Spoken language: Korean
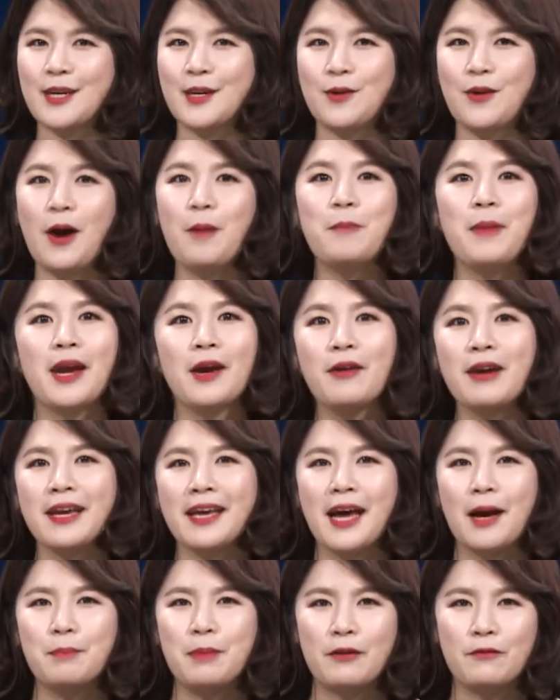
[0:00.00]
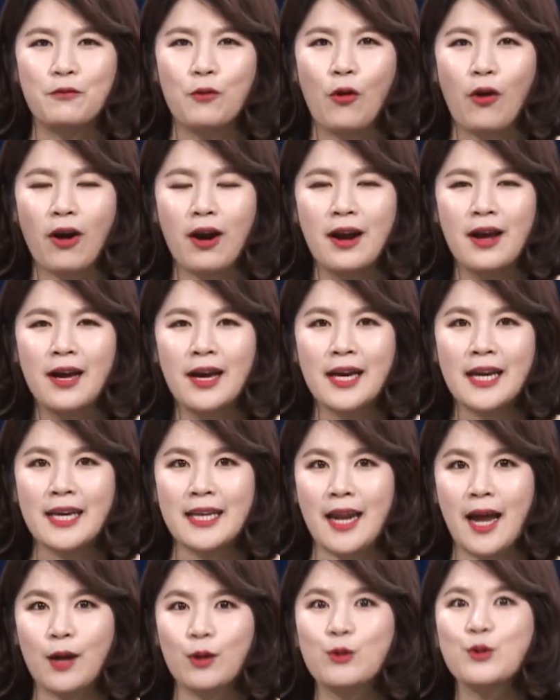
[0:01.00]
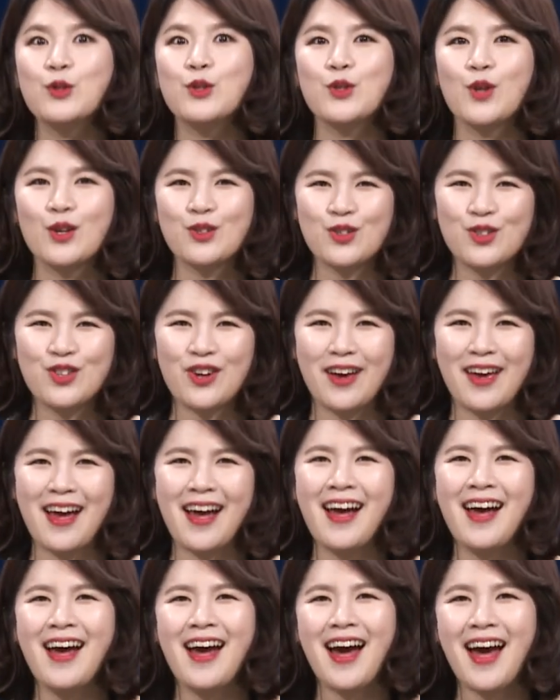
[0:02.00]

to America before 이라고 써주셔야